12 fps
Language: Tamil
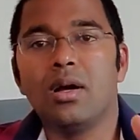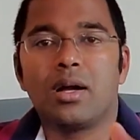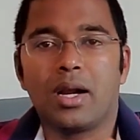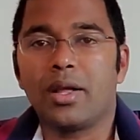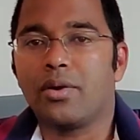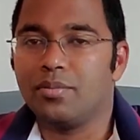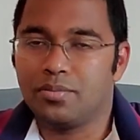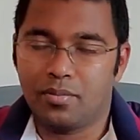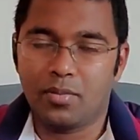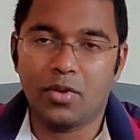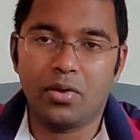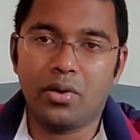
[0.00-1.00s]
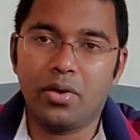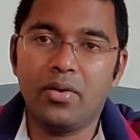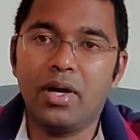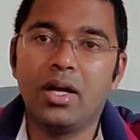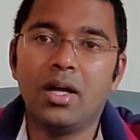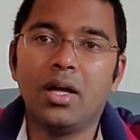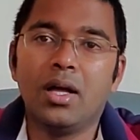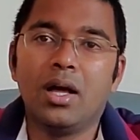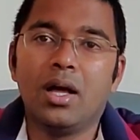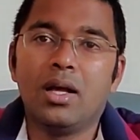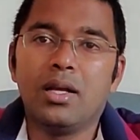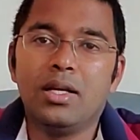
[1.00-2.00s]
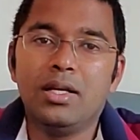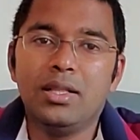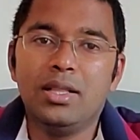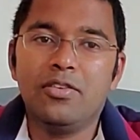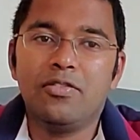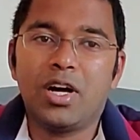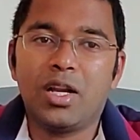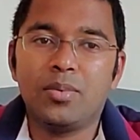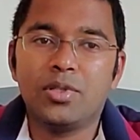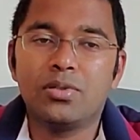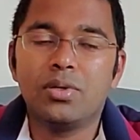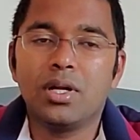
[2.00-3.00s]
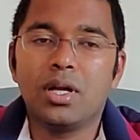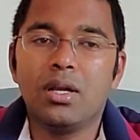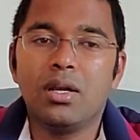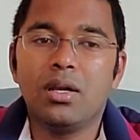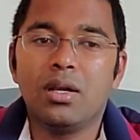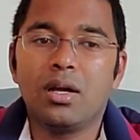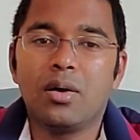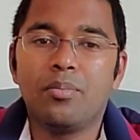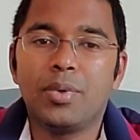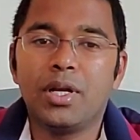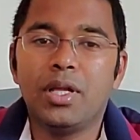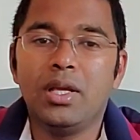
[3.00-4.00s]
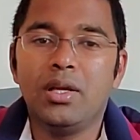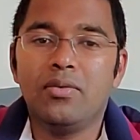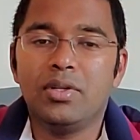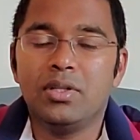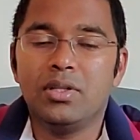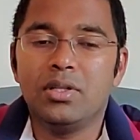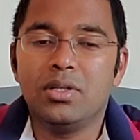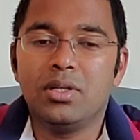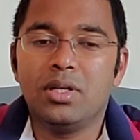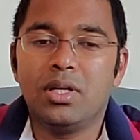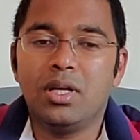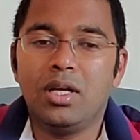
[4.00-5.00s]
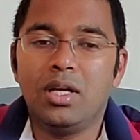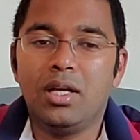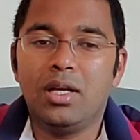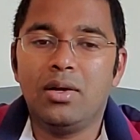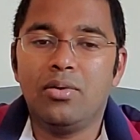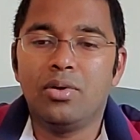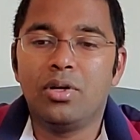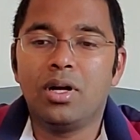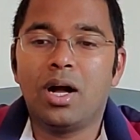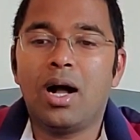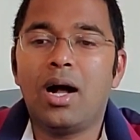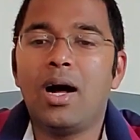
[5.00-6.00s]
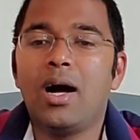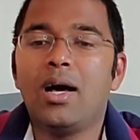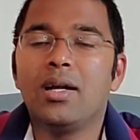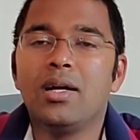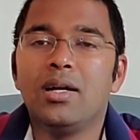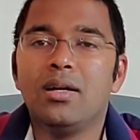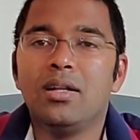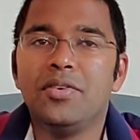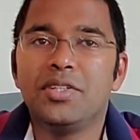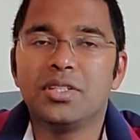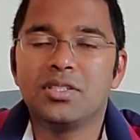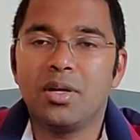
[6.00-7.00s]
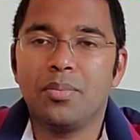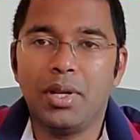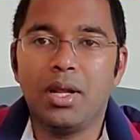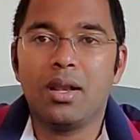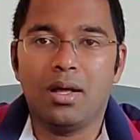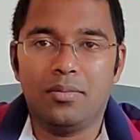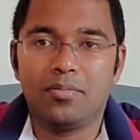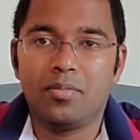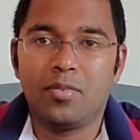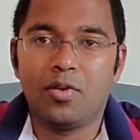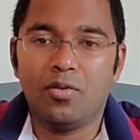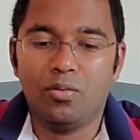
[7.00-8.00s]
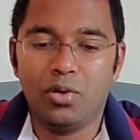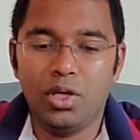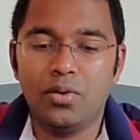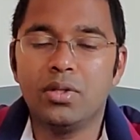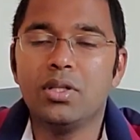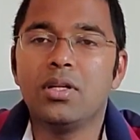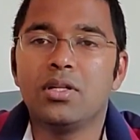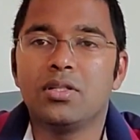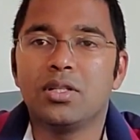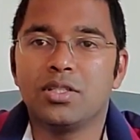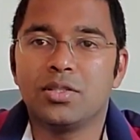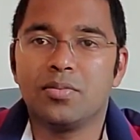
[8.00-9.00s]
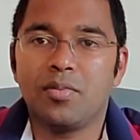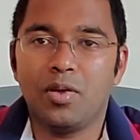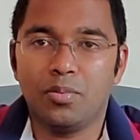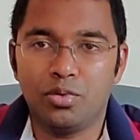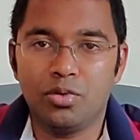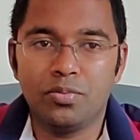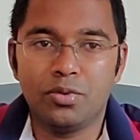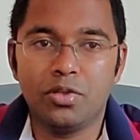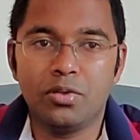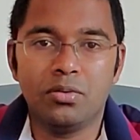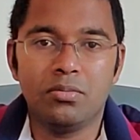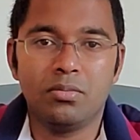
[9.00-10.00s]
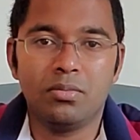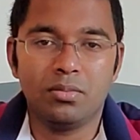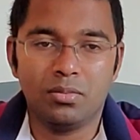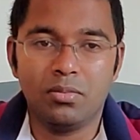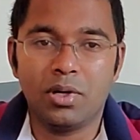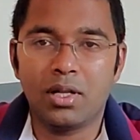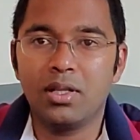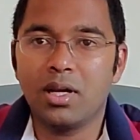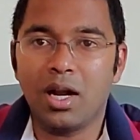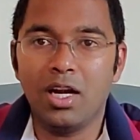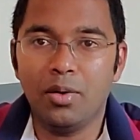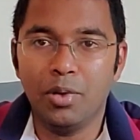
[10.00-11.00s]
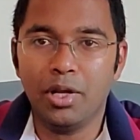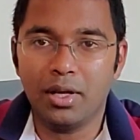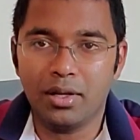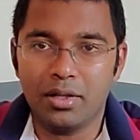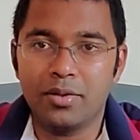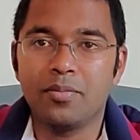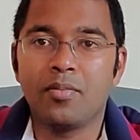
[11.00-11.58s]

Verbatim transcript: கிடைக்கும் ஓகேவா இந்த ஃபார்மசூட்டிக்கல் கம்பெனி வந்து ஒரு ஆறு டிவிஷன்ஸாக பிரிக்கலாம் ஒன்று வந்து ரிசர்ச் புது புது மருந்து கண்டுபிடிக்கிறது